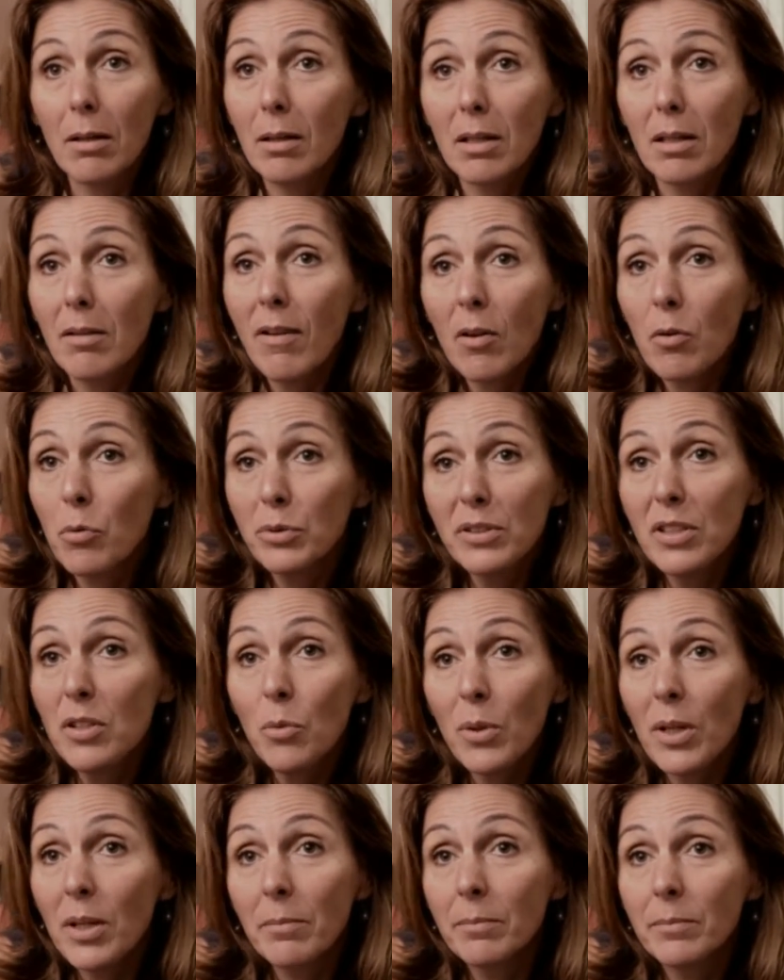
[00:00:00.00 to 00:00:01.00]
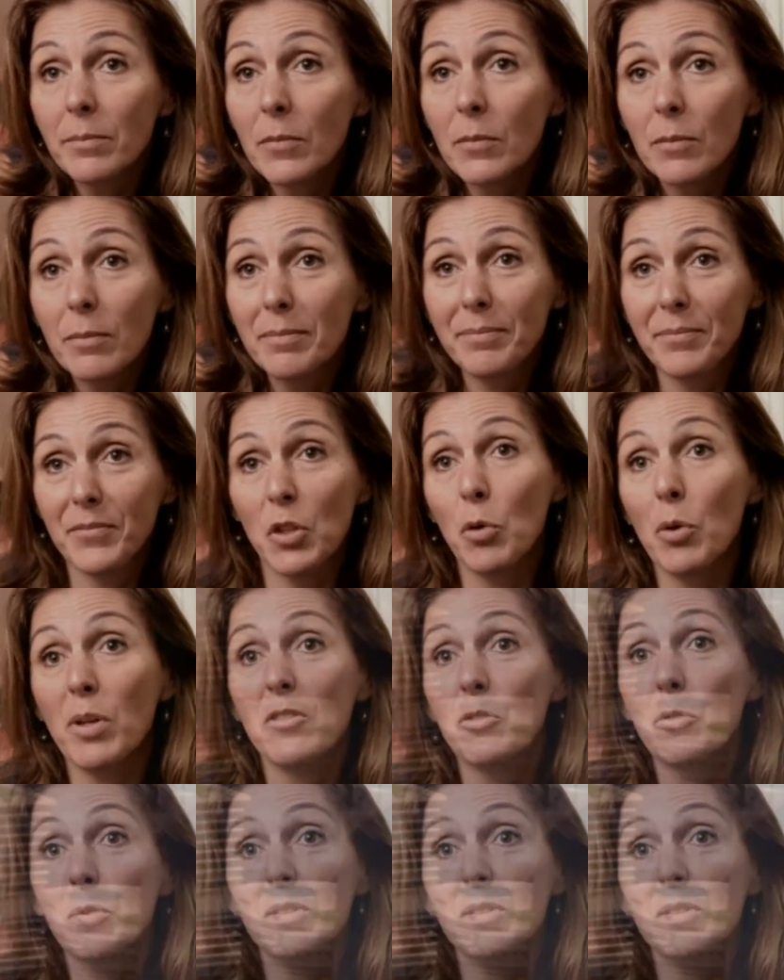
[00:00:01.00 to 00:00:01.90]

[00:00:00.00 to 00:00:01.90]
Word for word: qui va continuer. Le risque